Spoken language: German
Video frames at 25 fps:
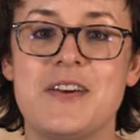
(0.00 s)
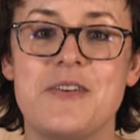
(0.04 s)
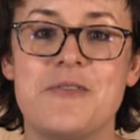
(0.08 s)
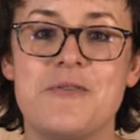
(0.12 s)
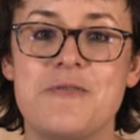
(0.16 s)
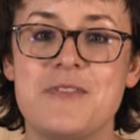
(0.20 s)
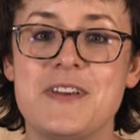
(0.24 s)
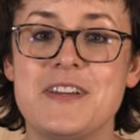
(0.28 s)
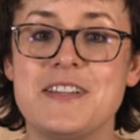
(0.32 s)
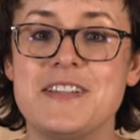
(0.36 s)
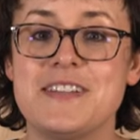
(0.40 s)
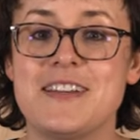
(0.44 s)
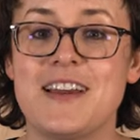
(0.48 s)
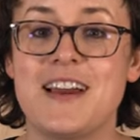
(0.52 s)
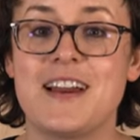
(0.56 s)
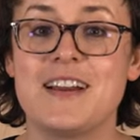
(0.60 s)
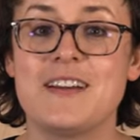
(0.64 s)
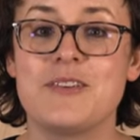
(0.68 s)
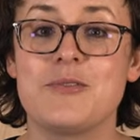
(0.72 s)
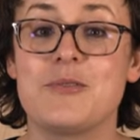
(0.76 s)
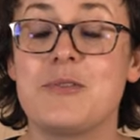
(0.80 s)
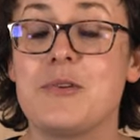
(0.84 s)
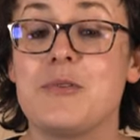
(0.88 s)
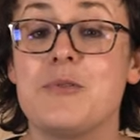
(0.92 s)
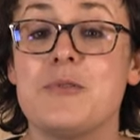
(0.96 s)
vielen
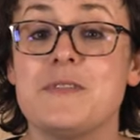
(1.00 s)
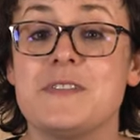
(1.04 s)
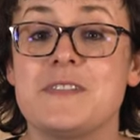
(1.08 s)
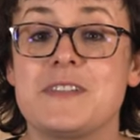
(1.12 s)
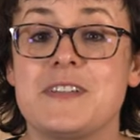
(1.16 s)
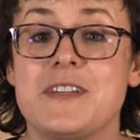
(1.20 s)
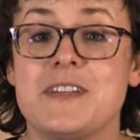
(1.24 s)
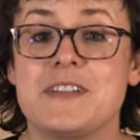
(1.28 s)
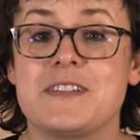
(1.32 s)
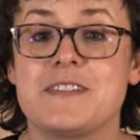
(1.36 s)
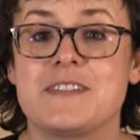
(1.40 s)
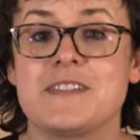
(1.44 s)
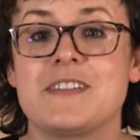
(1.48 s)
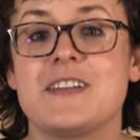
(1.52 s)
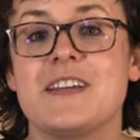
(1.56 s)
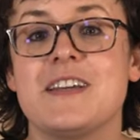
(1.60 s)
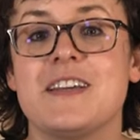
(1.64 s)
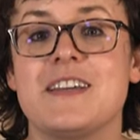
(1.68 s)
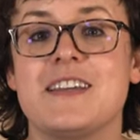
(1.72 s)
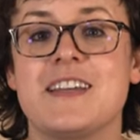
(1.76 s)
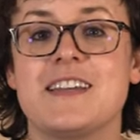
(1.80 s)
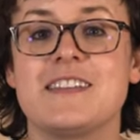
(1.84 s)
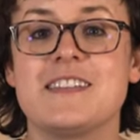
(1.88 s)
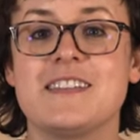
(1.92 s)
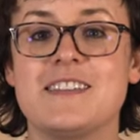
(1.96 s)
Dank und los geht's!
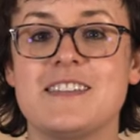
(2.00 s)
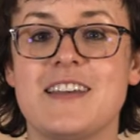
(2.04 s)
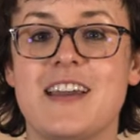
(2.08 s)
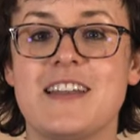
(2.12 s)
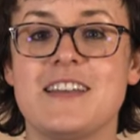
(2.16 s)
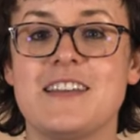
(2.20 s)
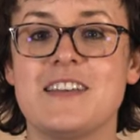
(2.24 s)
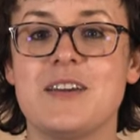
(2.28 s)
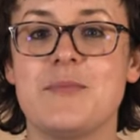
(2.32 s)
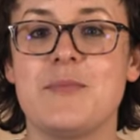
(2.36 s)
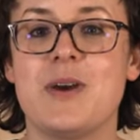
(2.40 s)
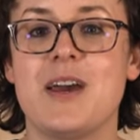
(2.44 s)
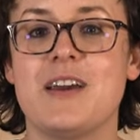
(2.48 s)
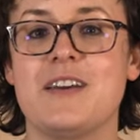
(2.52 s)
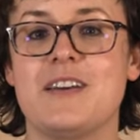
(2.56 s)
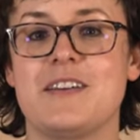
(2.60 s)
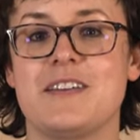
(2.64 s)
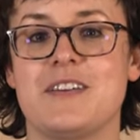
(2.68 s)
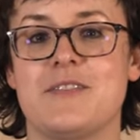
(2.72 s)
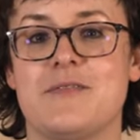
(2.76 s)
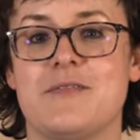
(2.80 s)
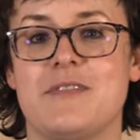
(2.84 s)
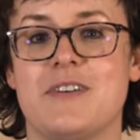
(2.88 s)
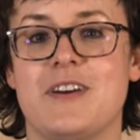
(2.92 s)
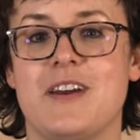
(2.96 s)
Jetzt seid ihr Macher
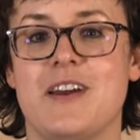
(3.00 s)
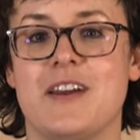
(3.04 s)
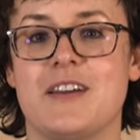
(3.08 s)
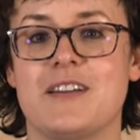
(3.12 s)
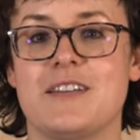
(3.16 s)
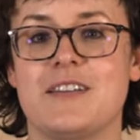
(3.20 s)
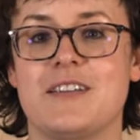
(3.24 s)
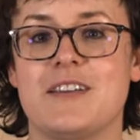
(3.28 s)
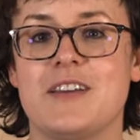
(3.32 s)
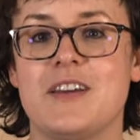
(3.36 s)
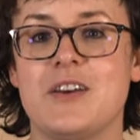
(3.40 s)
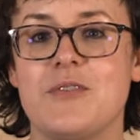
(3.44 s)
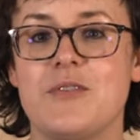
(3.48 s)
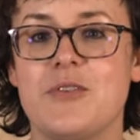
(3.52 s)
gefragt.